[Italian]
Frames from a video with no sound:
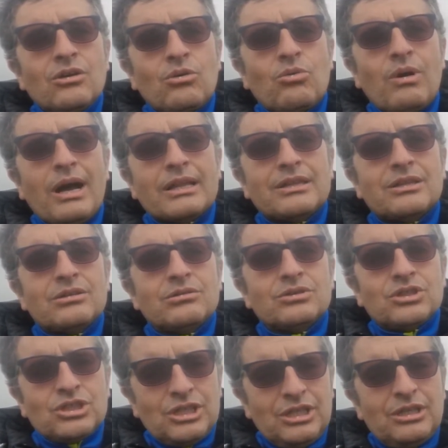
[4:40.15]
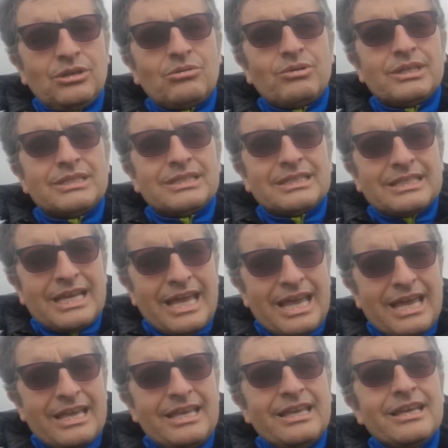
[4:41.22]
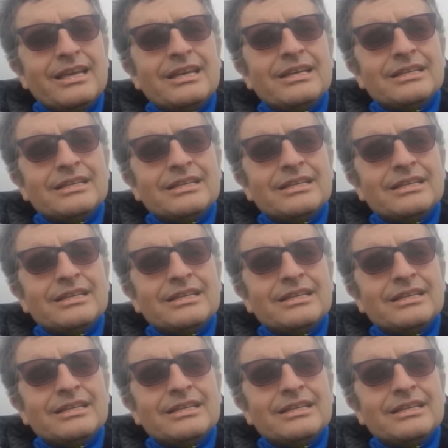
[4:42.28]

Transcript: 4, 5, 6,